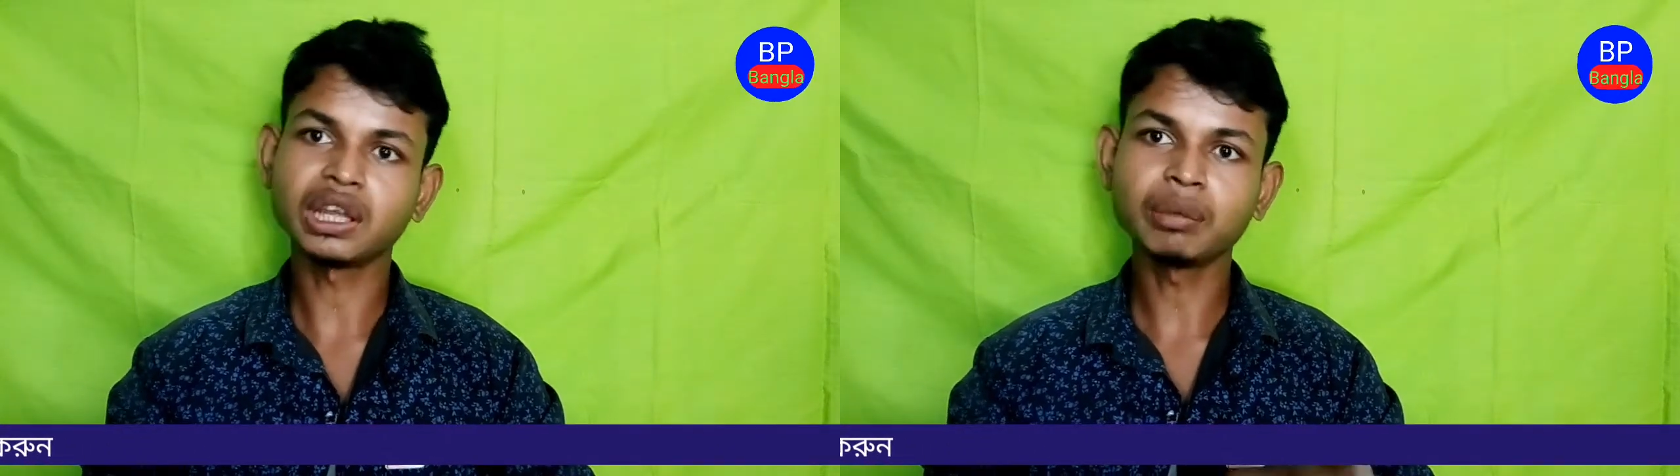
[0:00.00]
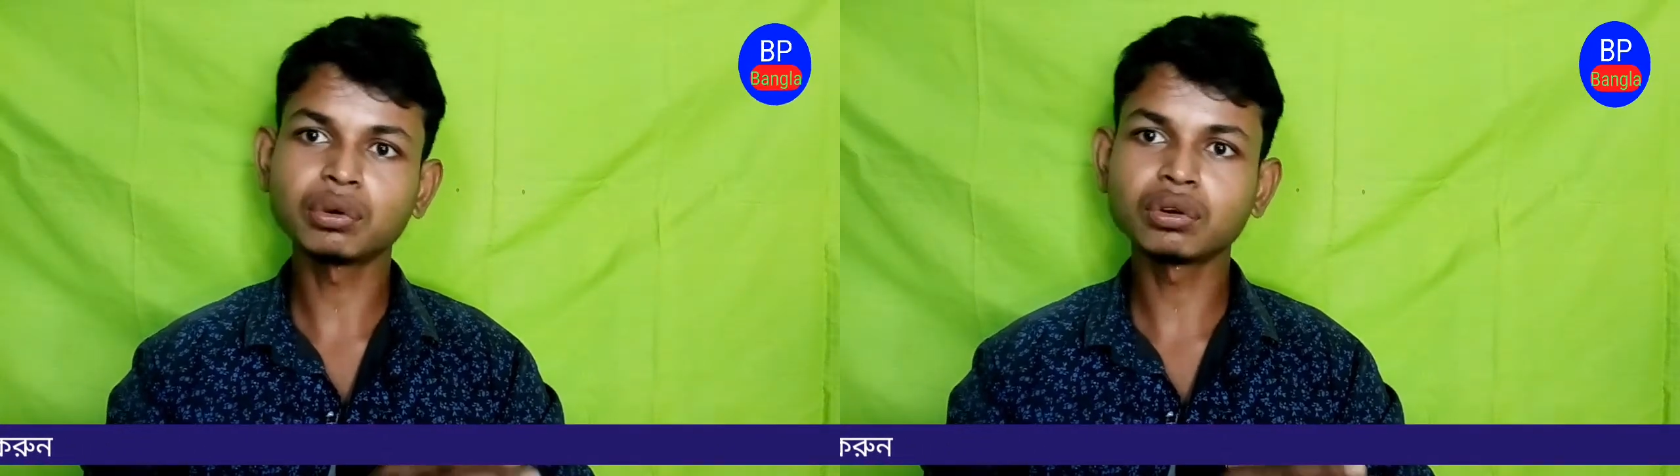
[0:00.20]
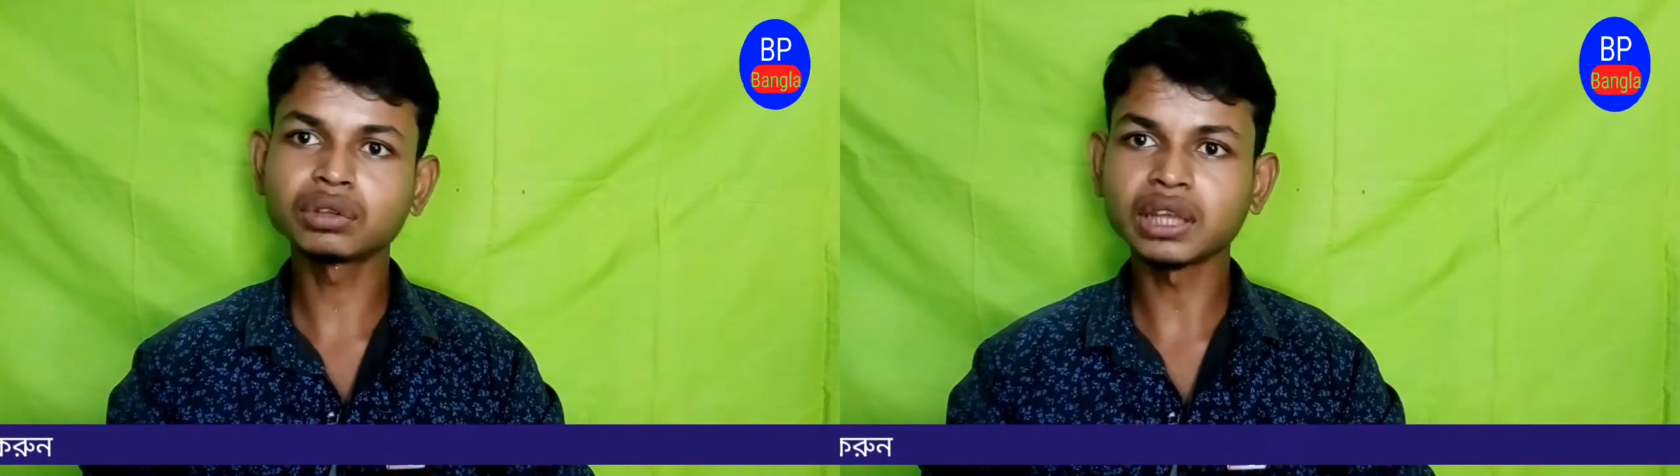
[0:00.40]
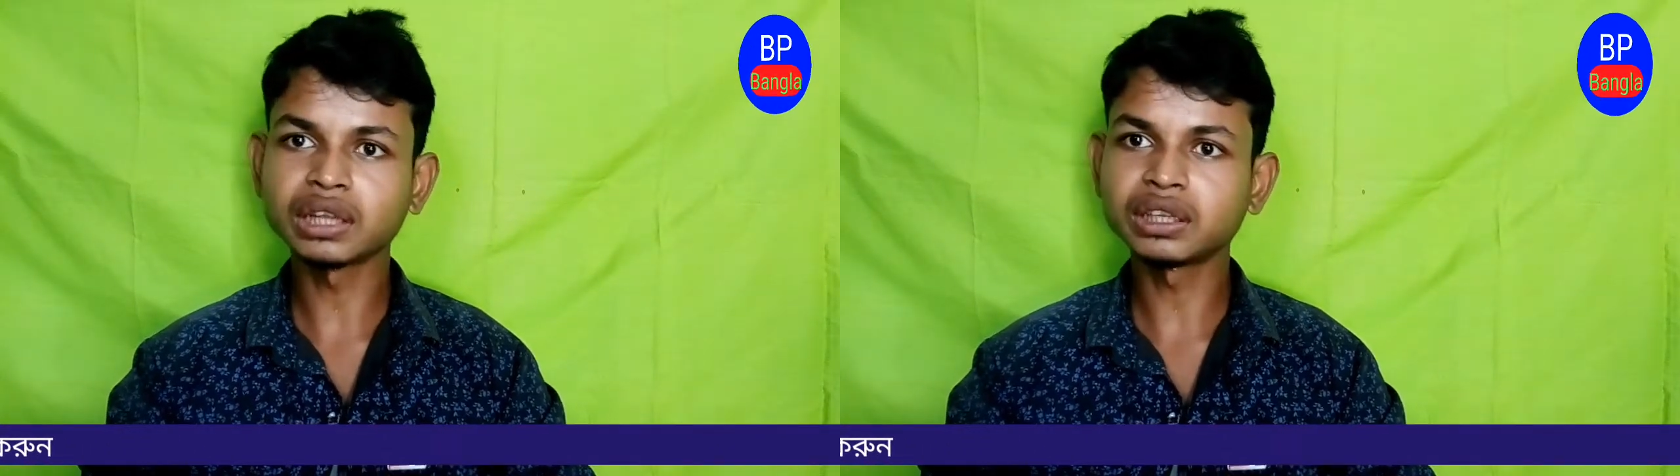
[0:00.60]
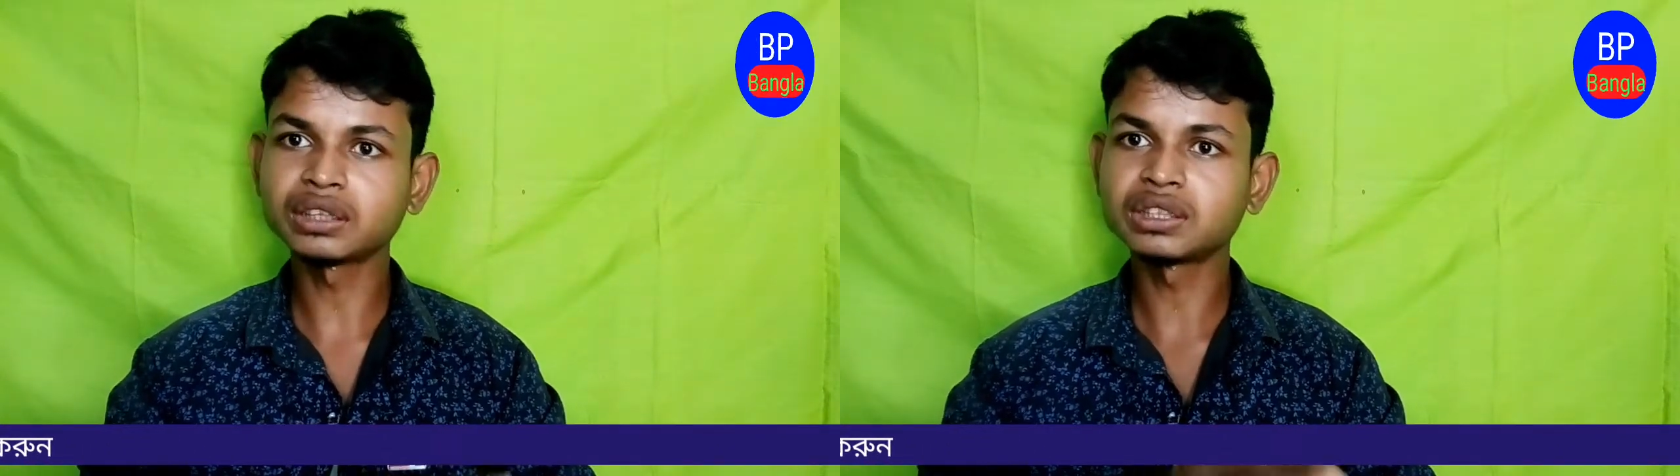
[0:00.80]
এবং
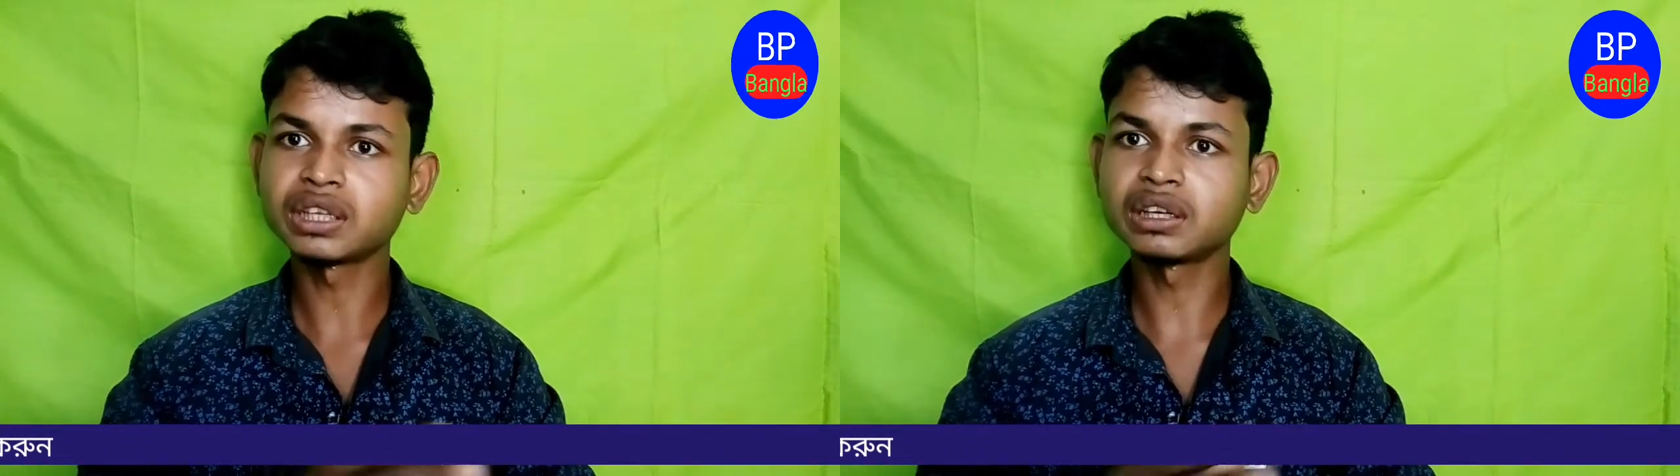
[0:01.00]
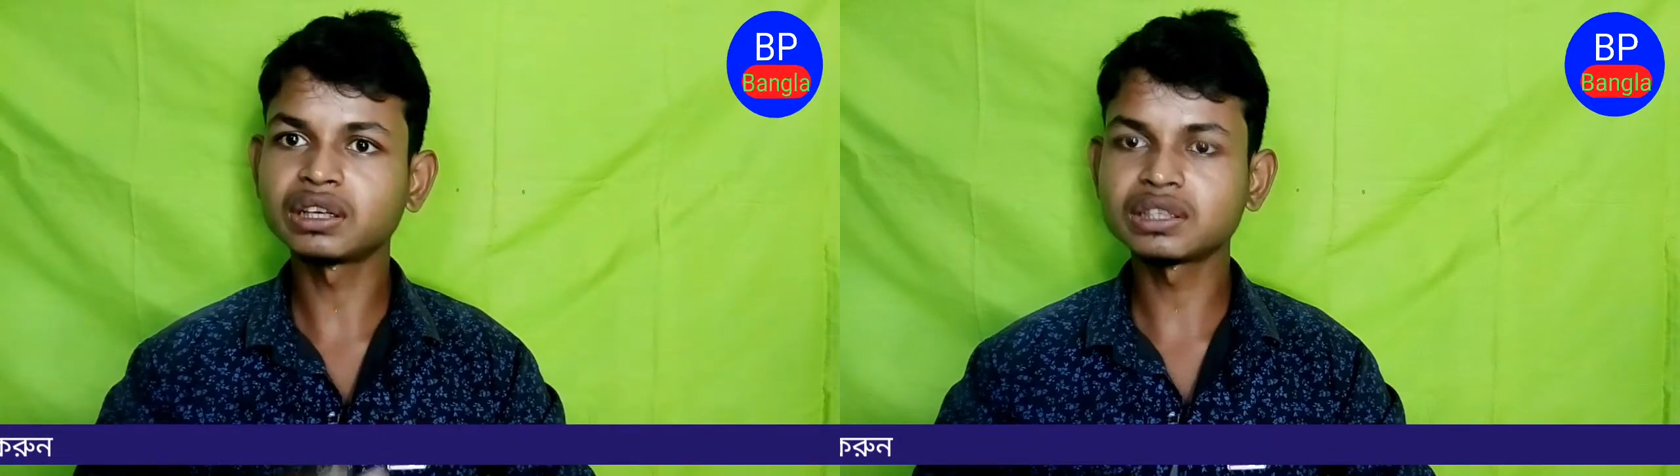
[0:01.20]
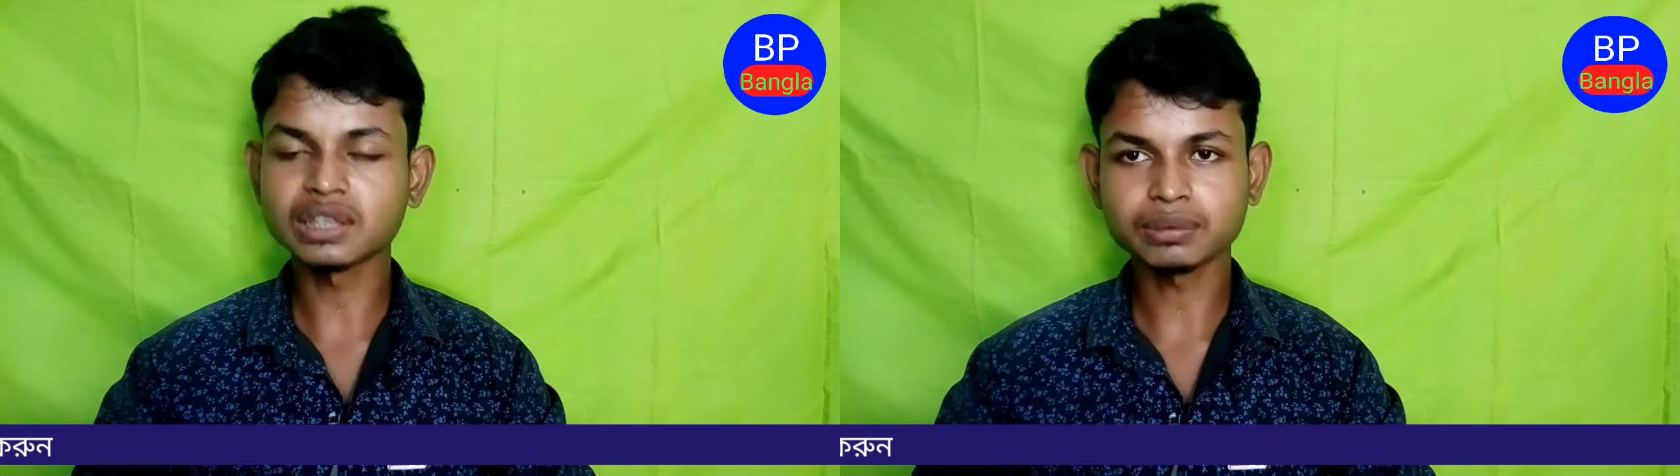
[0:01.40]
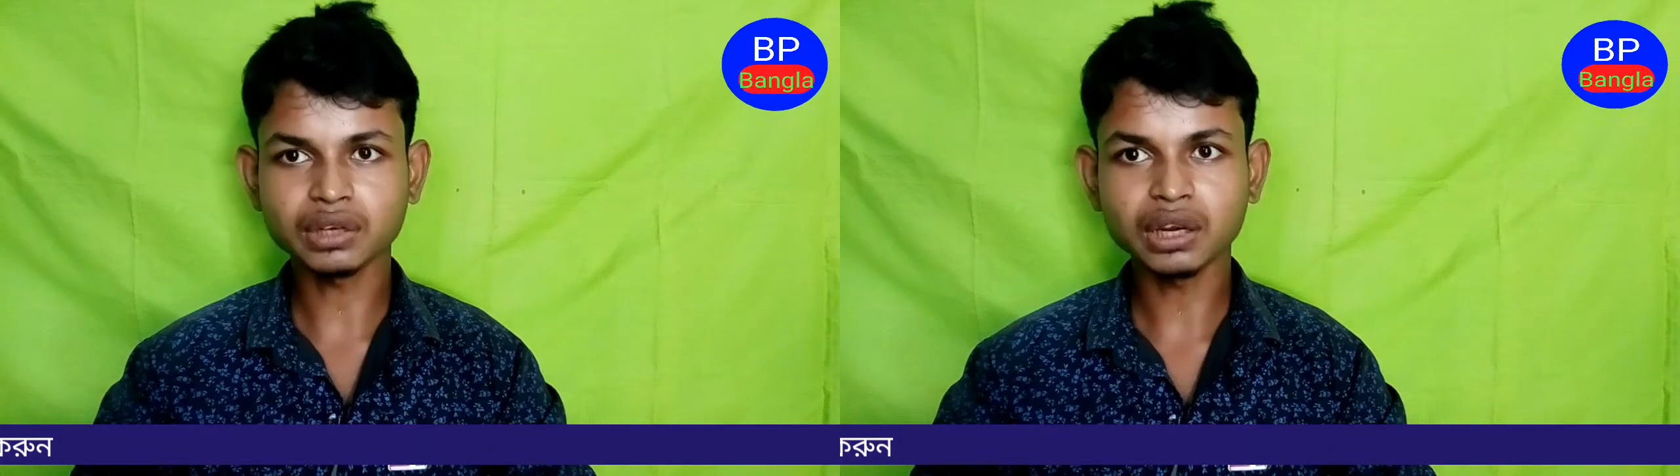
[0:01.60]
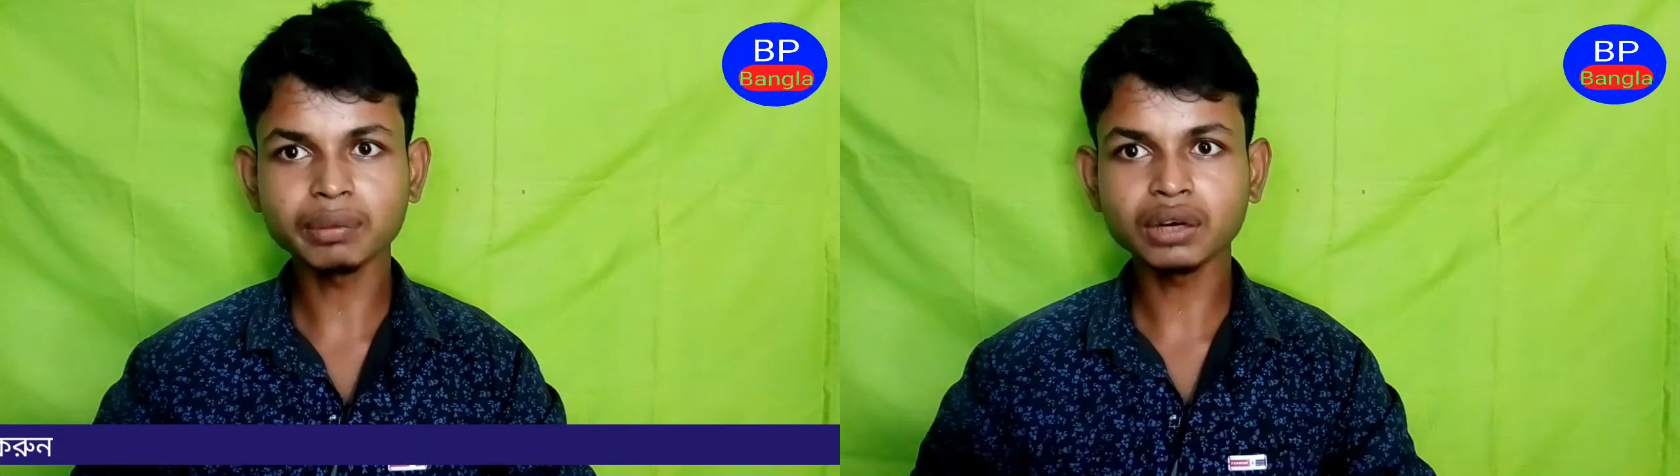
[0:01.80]
তাদের চ্যানেলের
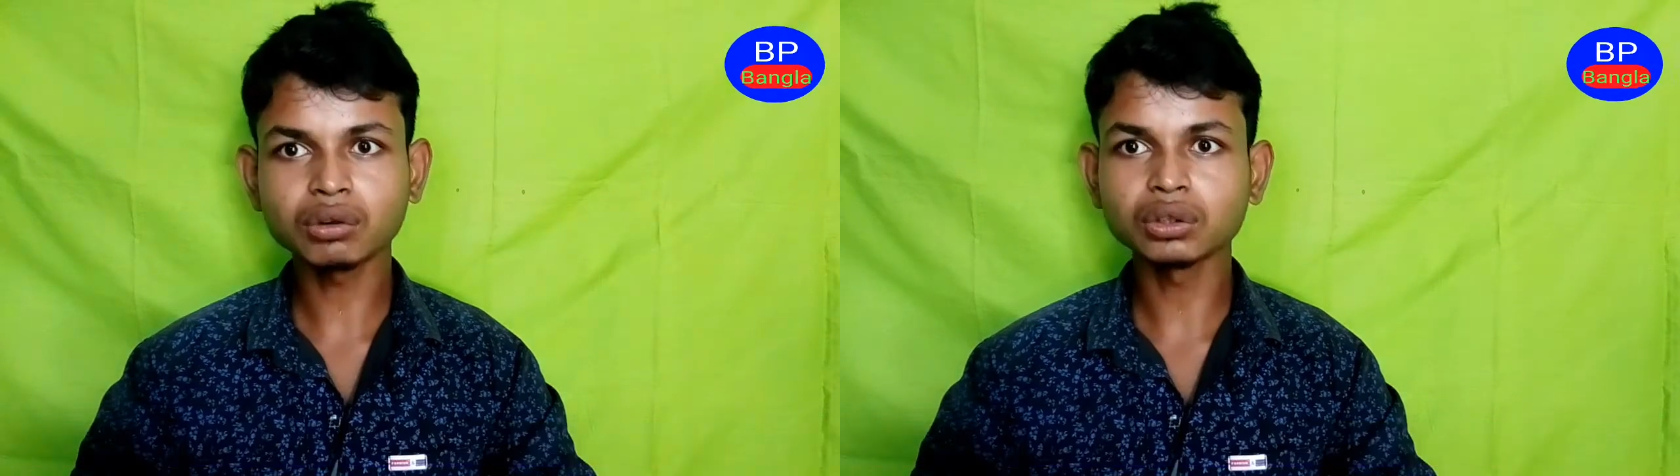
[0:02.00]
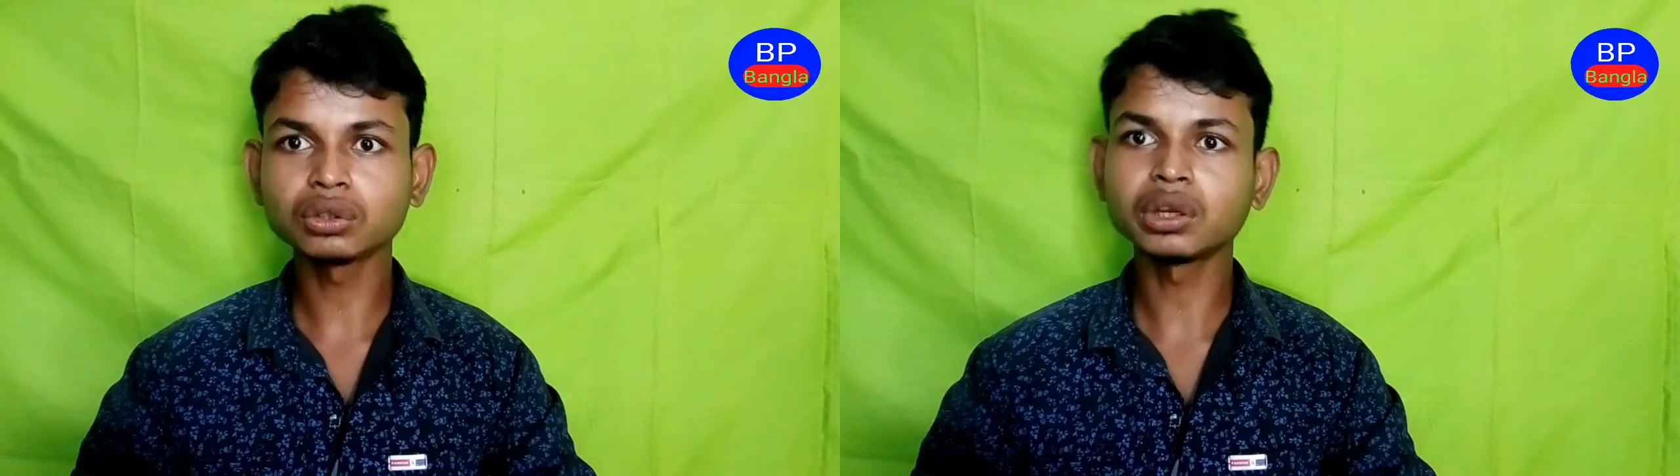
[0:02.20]
সাবস্ক্রাইবার কত